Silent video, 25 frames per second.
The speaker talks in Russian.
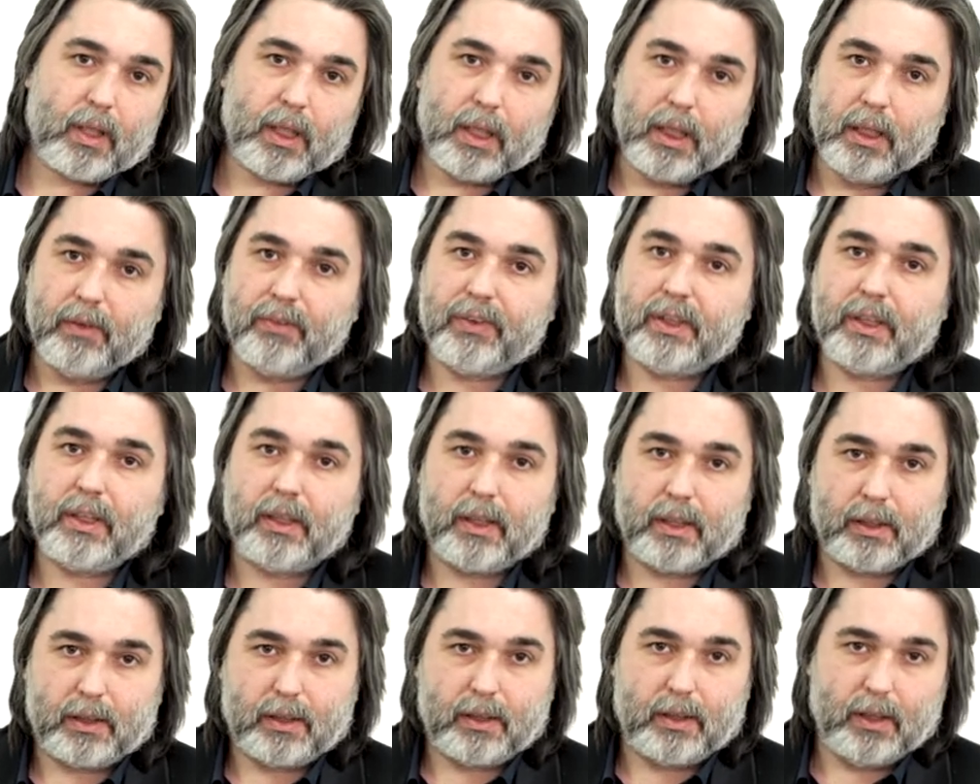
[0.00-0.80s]
и
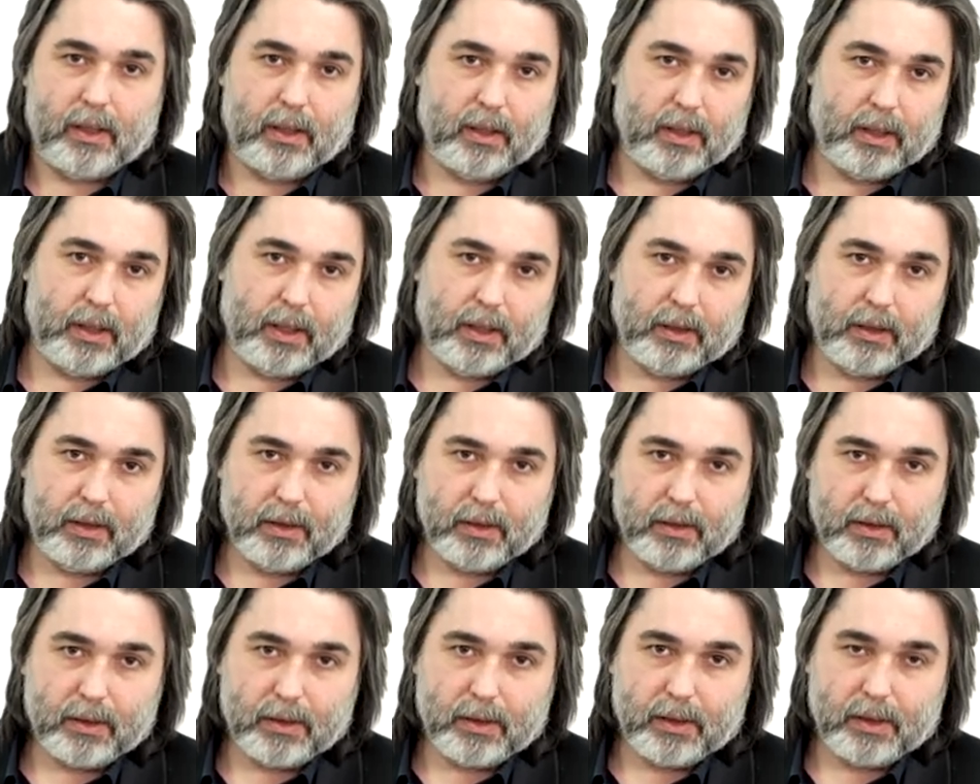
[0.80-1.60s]
все остальные
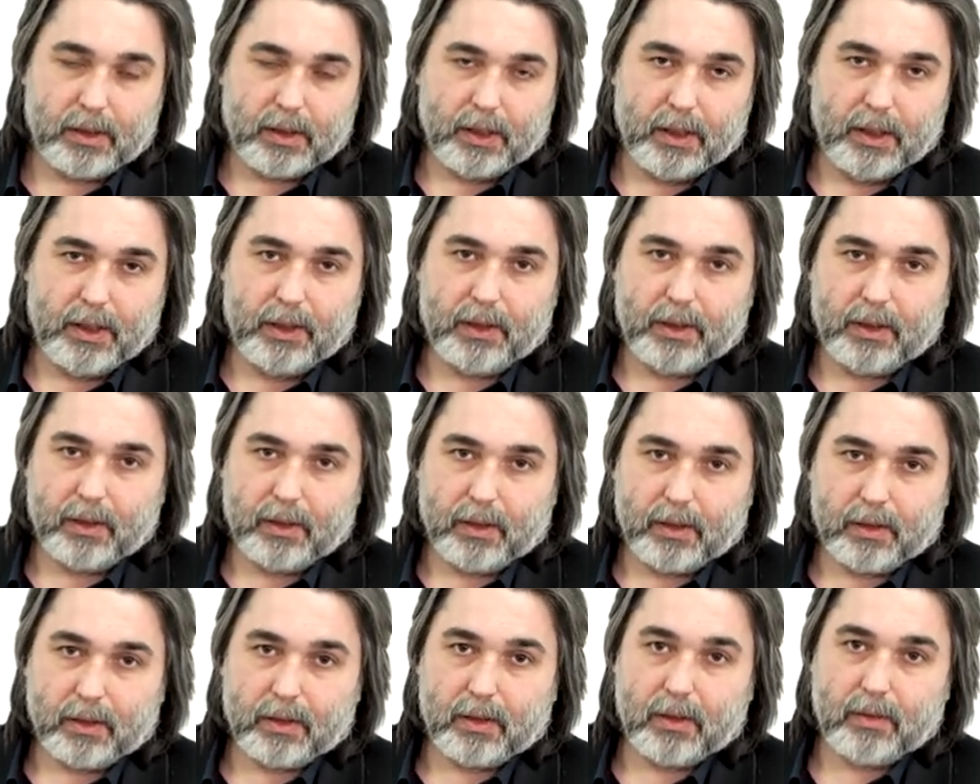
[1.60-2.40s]
11, и
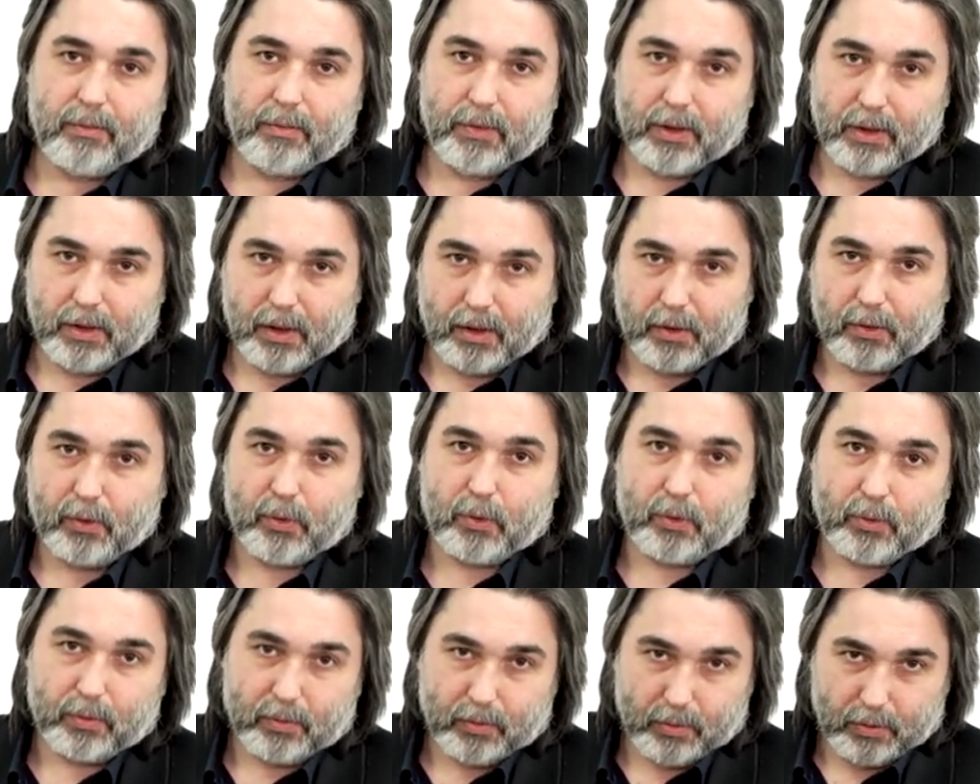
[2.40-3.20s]
через
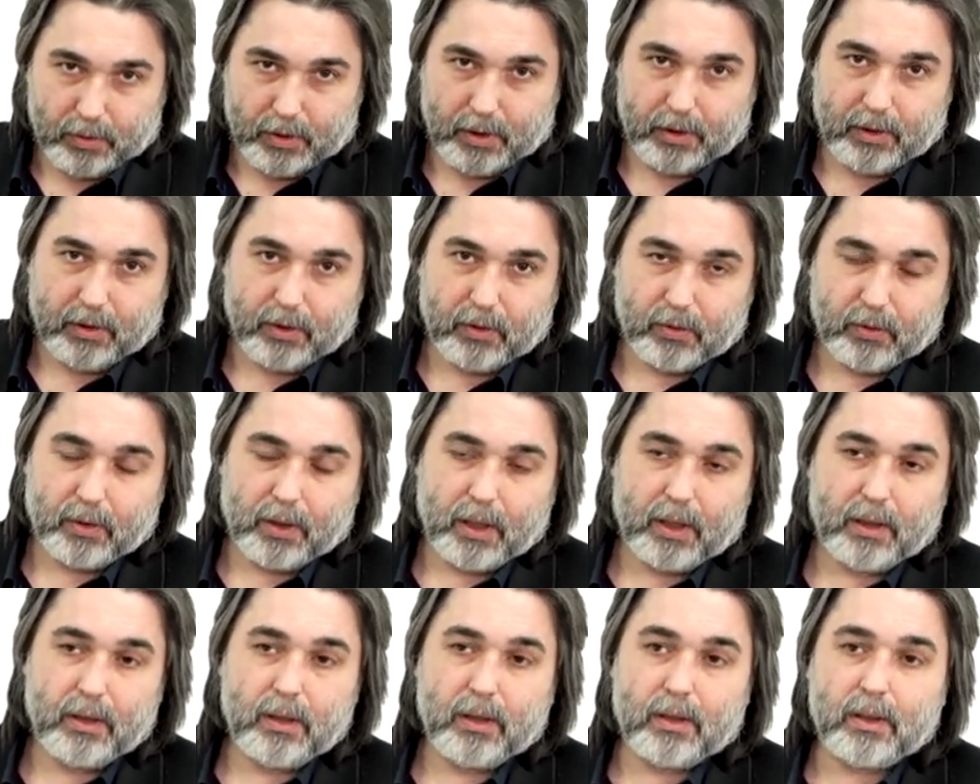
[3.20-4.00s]
доминанту вот этих вот
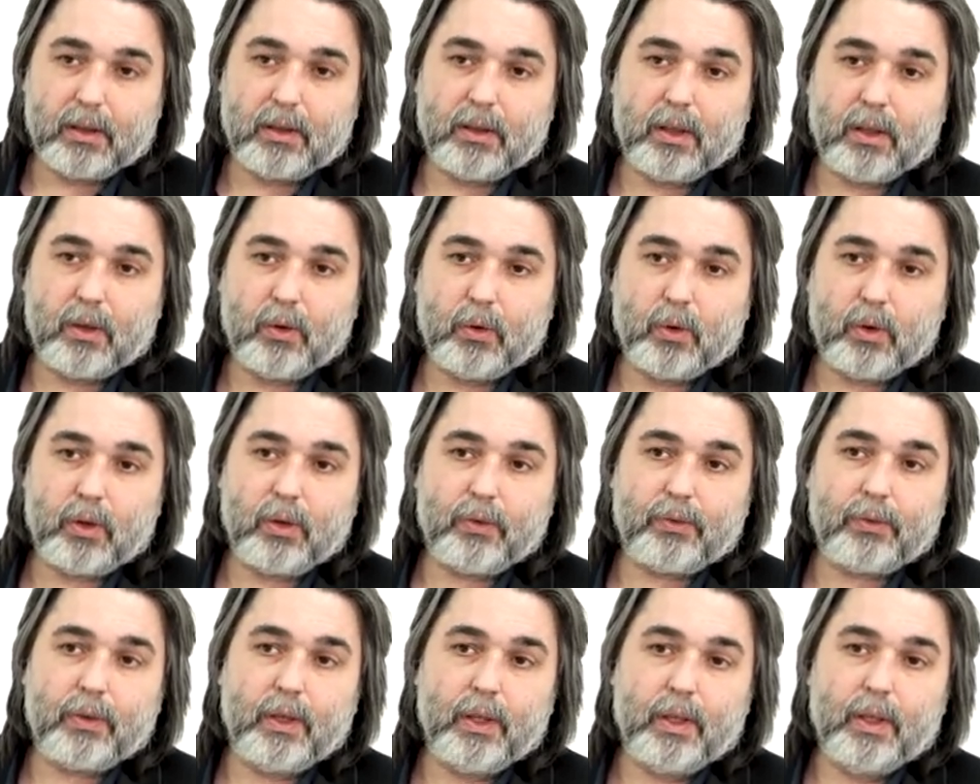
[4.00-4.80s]
11
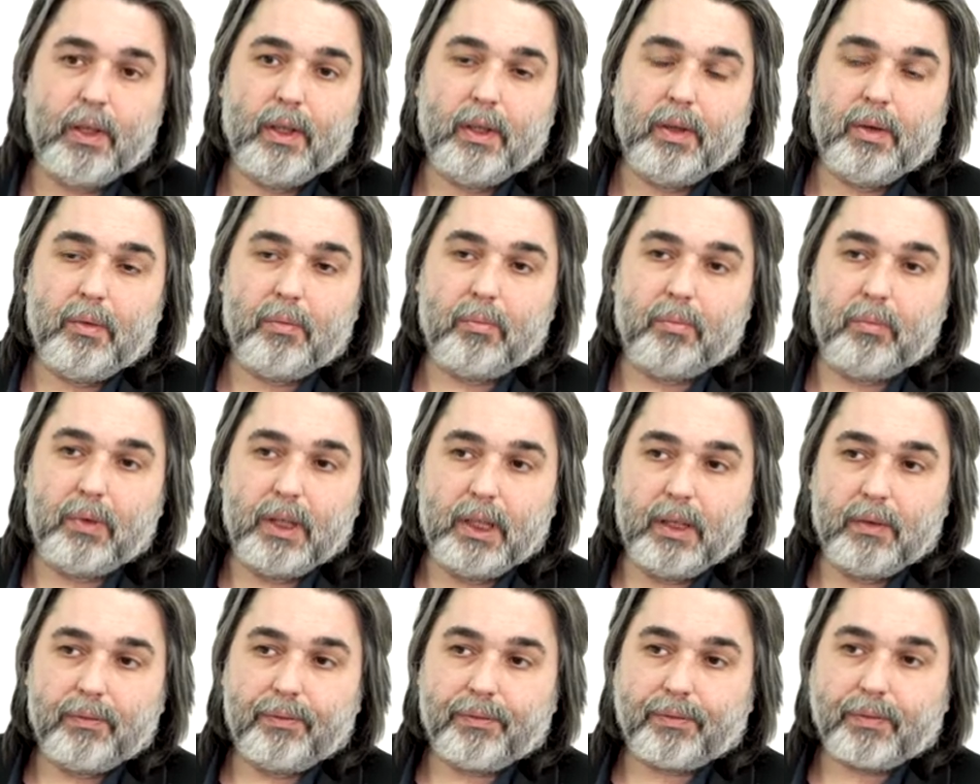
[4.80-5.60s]
аккордов
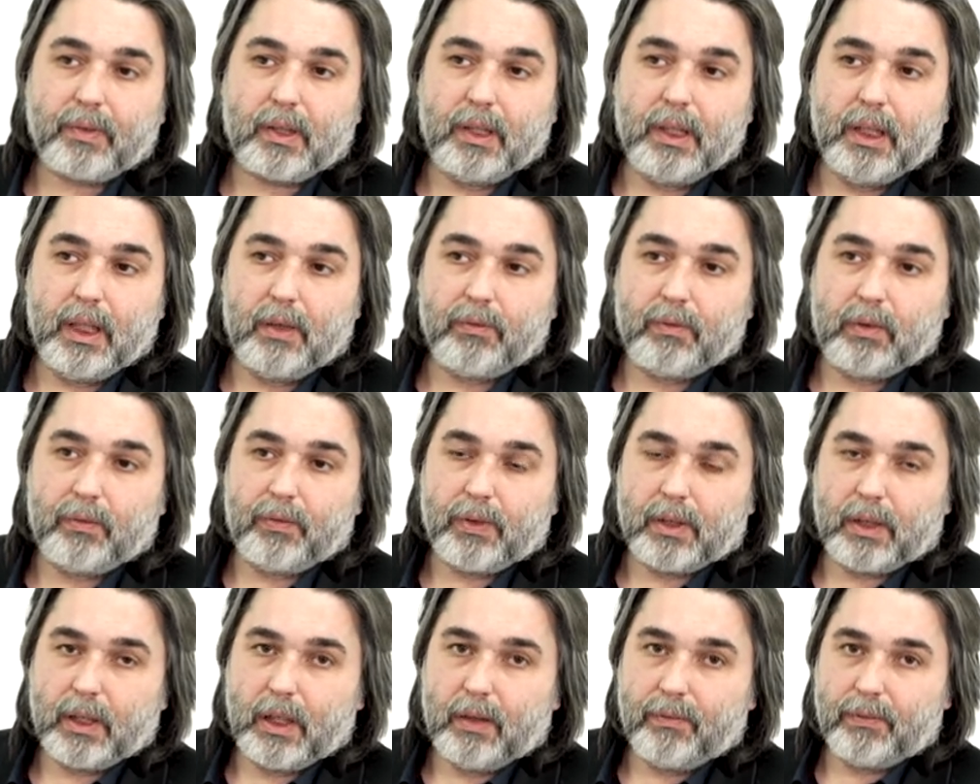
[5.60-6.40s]
мы их
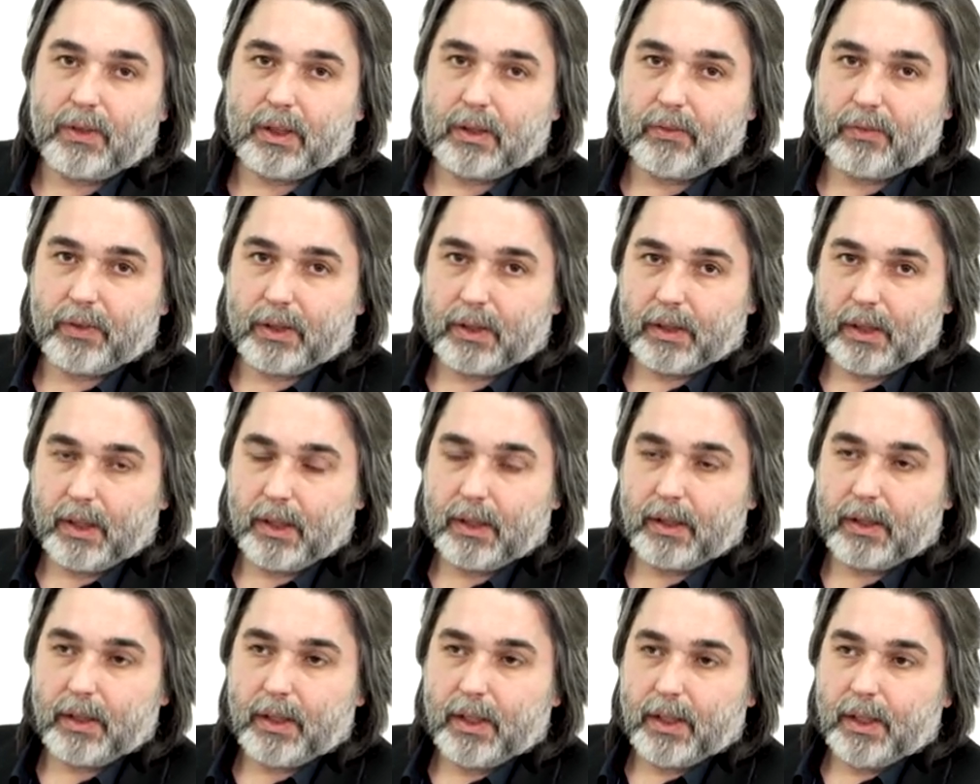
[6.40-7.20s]
попытаемся
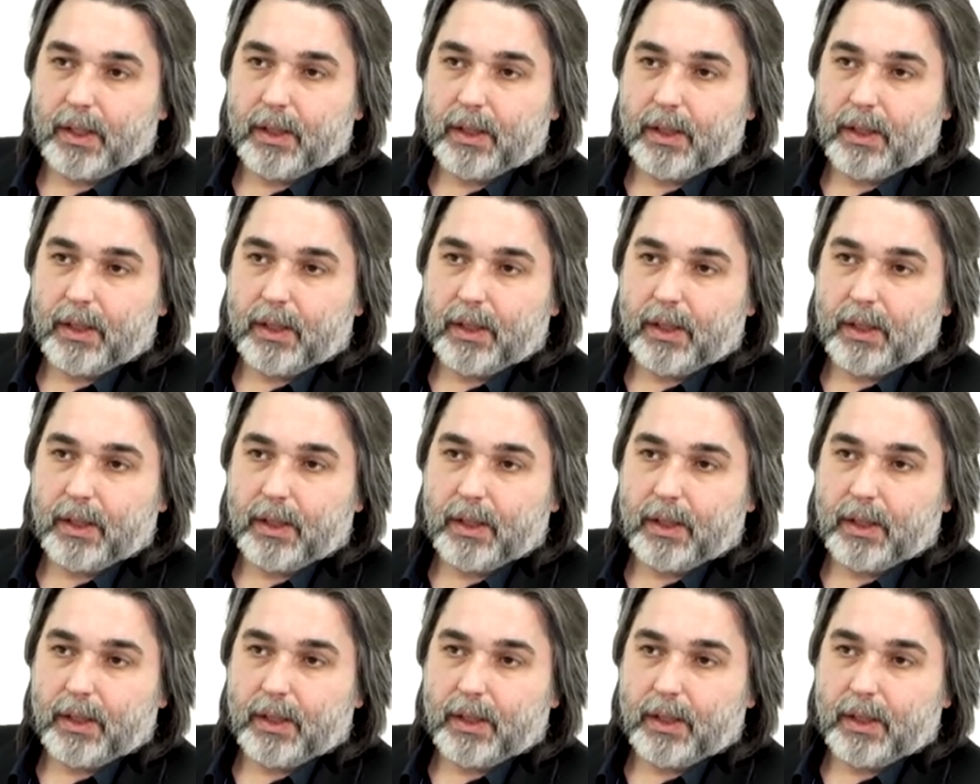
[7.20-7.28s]
связать,